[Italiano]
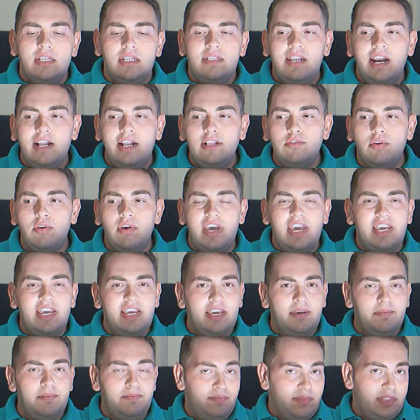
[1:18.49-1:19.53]
Tra l'altro
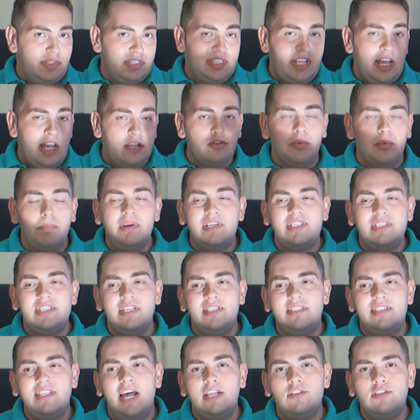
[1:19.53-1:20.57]
ehm, è stato
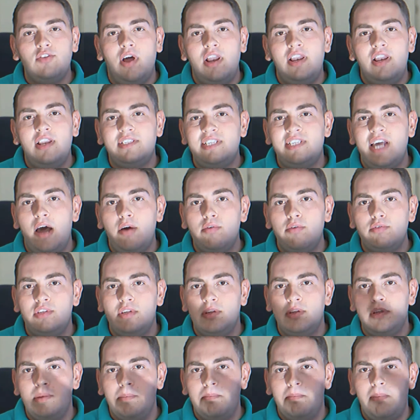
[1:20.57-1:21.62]
presentato al
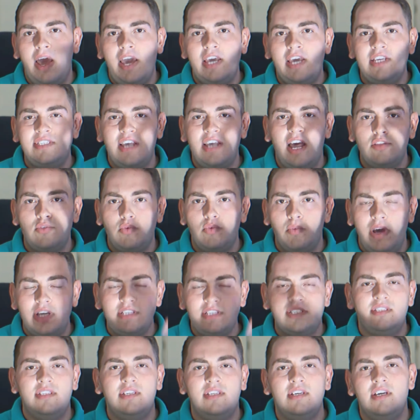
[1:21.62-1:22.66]
South by
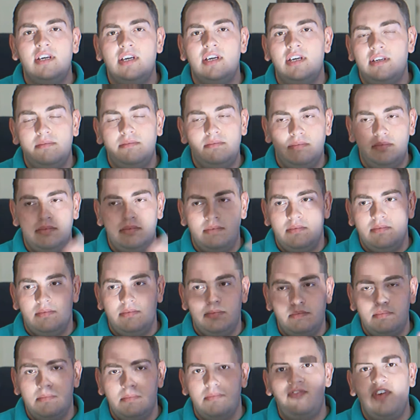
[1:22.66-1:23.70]
Southwest
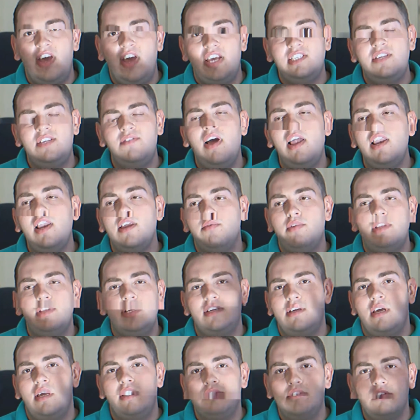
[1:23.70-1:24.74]
ehm, Festival,
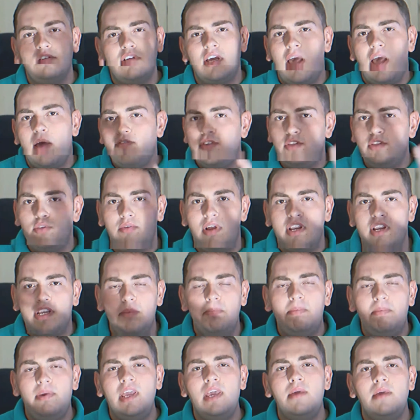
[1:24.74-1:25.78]
quindi eh, ha vinto qualche
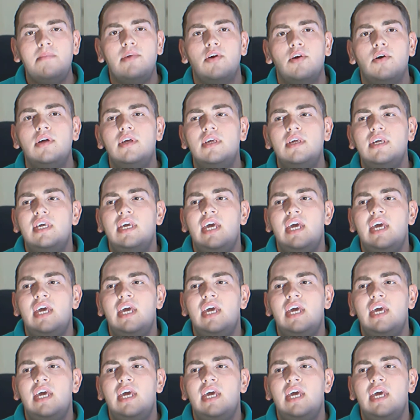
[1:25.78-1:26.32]
premio.